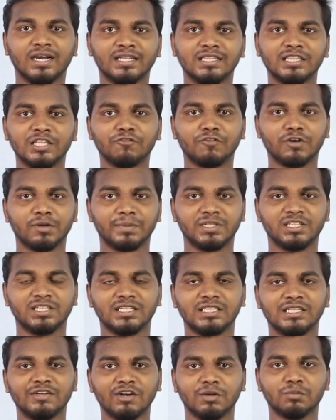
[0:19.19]
இந்த ஃபோனை பற்றி
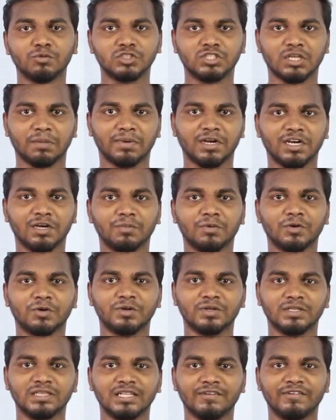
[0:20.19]
தான் இந்த வீடியோ முழுசாக பார்க்க போகிறோம்
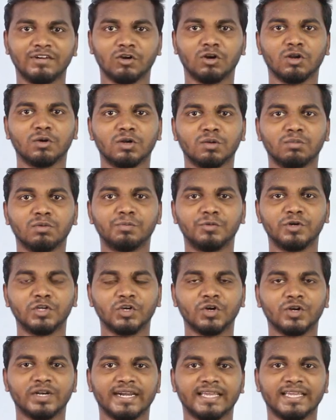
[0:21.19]
இந்த வீடியோ உங்களுக்கு ரொம்ப
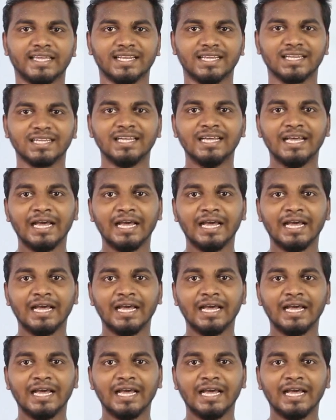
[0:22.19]
பிடிக்கும்னு நினைக்கிறேன்